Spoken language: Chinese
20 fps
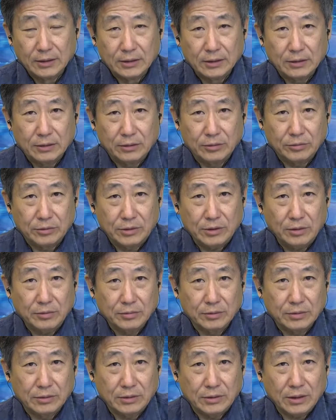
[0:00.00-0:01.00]
哎呦，像
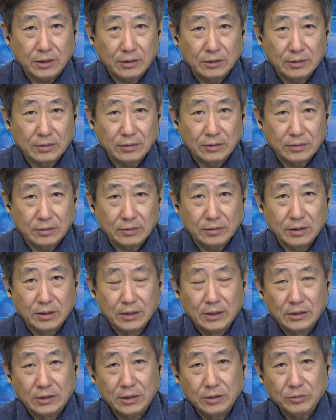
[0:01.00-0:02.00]
我向
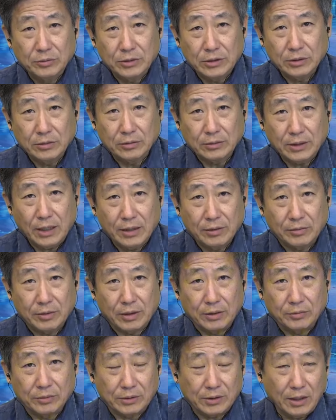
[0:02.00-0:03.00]
金融机构贷款，
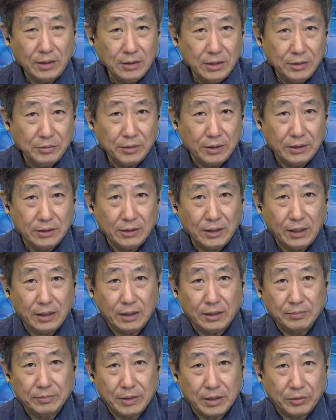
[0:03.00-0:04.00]
我当然愿意贷啊，
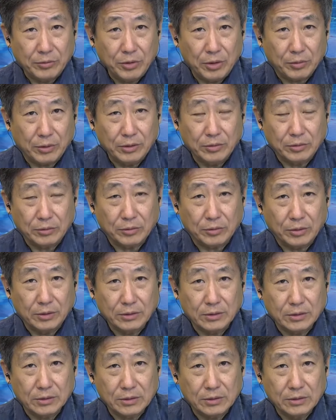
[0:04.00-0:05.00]
每个月还多少还，
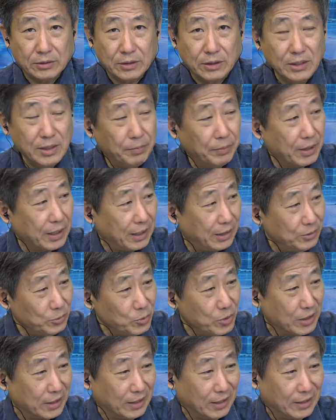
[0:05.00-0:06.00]
可是人家不给
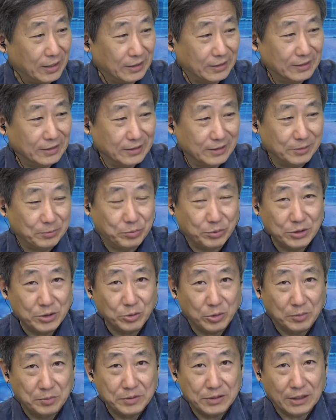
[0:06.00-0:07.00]
我呀。呃，不是
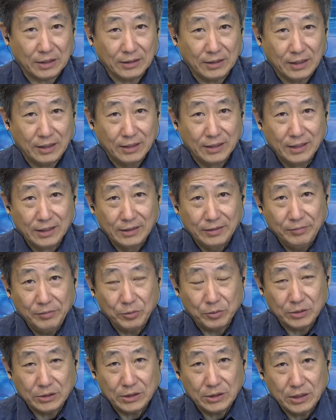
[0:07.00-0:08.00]
我不想贷，因为
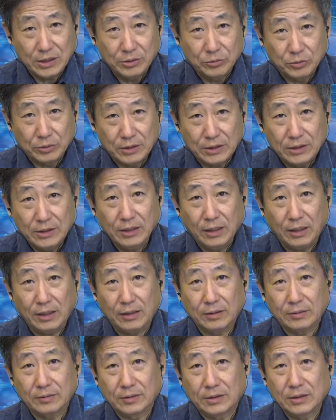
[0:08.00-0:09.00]
我这信用低呀、
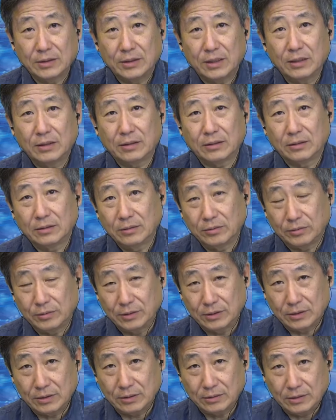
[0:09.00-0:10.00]
啊，我之前可能有一
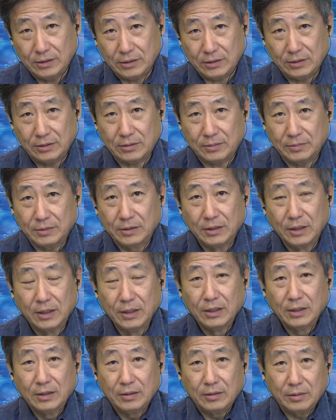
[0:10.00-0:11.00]
些一些什么
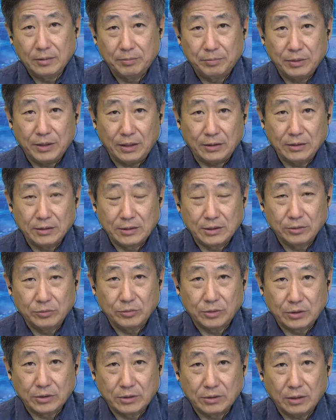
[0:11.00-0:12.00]
呃不良的记录
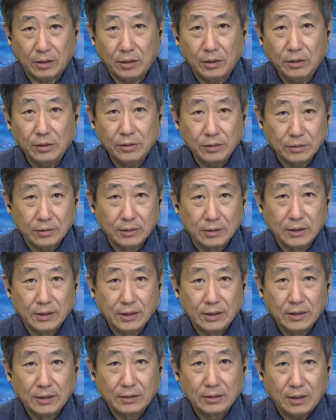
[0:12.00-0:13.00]
之类。哦，
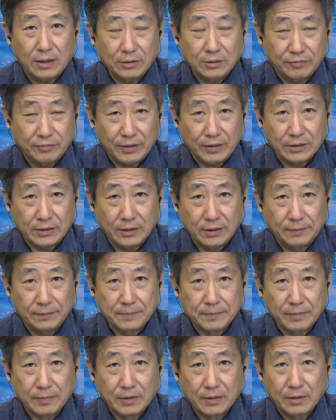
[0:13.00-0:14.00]
他就发现
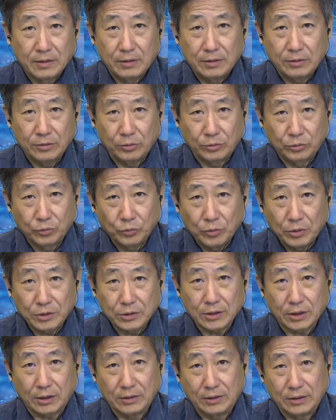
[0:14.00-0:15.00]
有多
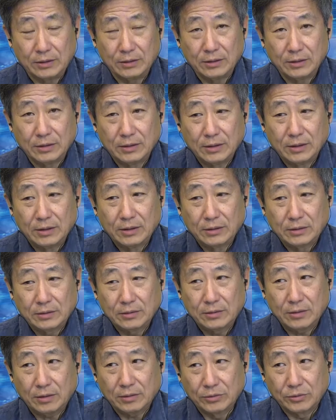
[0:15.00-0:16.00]
少人，这
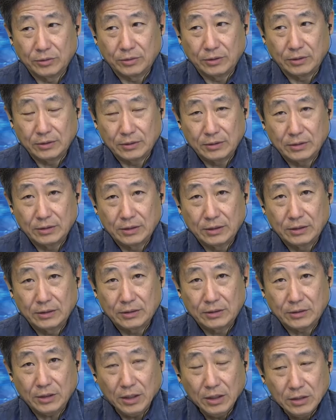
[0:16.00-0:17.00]
叫做
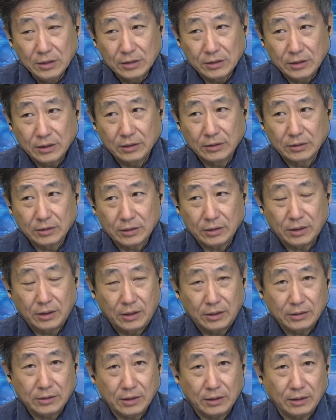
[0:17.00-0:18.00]
乘兴而
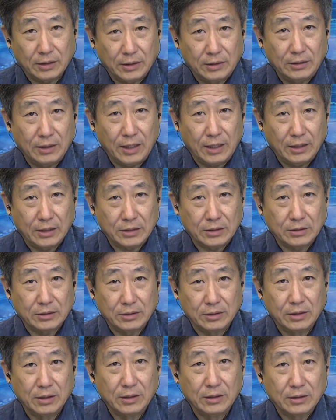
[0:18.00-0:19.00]
而来是
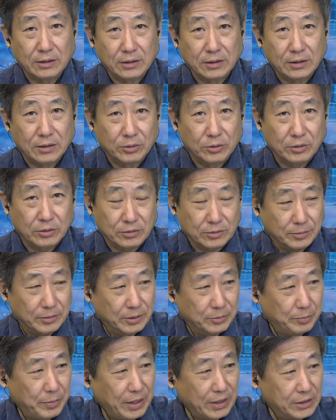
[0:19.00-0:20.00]
什么
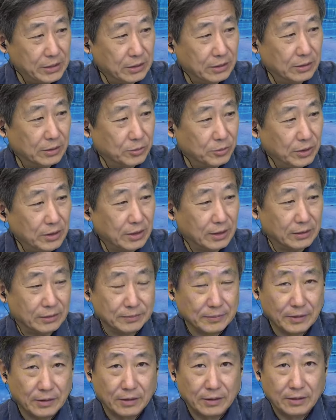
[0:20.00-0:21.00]
败兴而归啊？
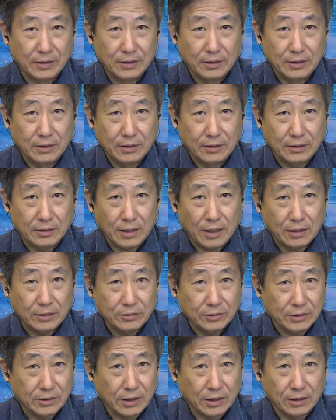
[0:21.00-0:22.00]
他就
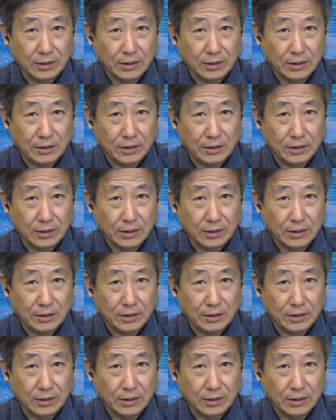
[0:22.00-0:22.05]
想了一